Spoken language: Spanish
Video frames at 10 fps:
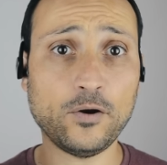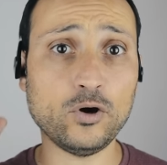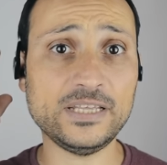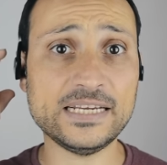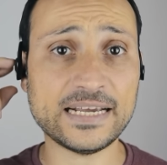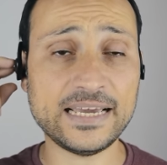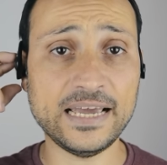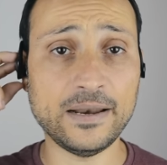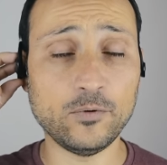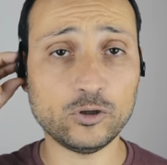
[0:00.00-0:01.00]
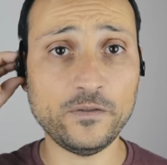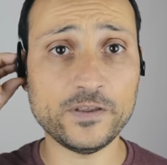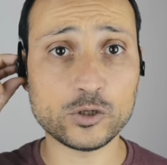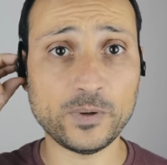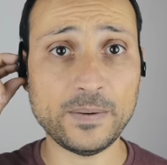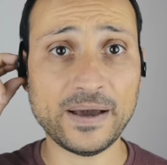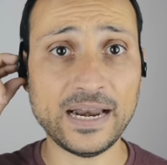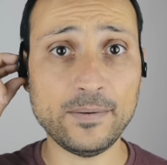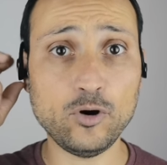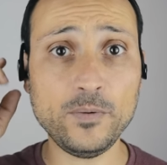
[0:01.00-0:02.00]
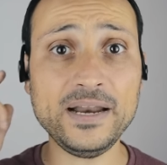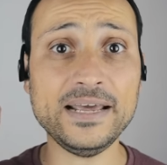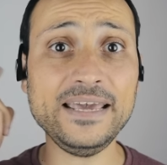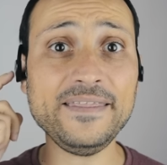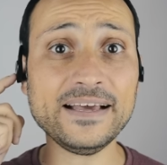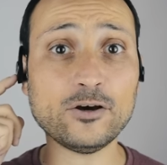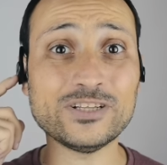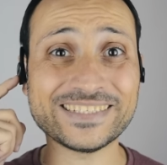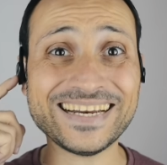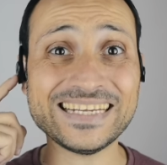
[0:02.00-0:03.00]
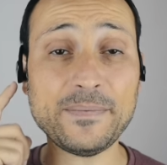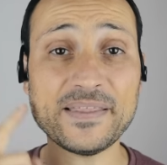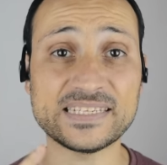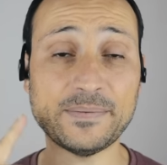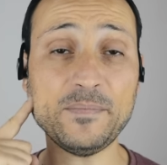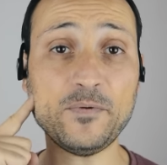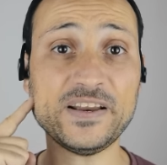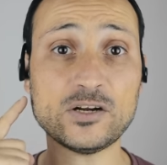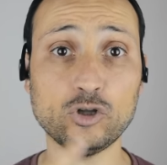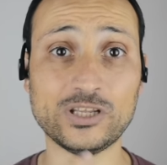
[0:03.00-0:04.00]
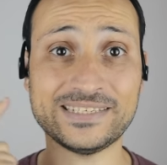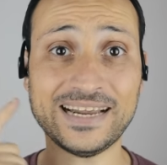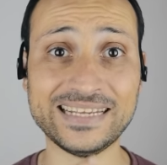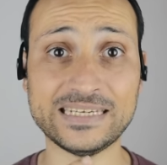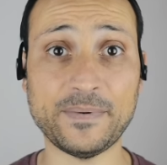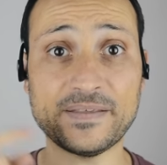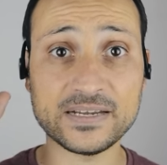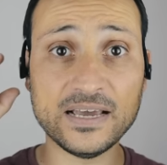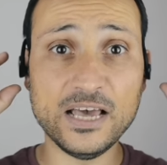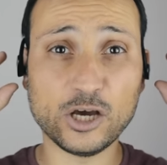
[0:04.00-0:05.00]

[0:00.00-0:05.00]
Luego tienes aquí el botón de subir y bajar el volumen y de contestar las llamadas. También podrías contestar las llamadas.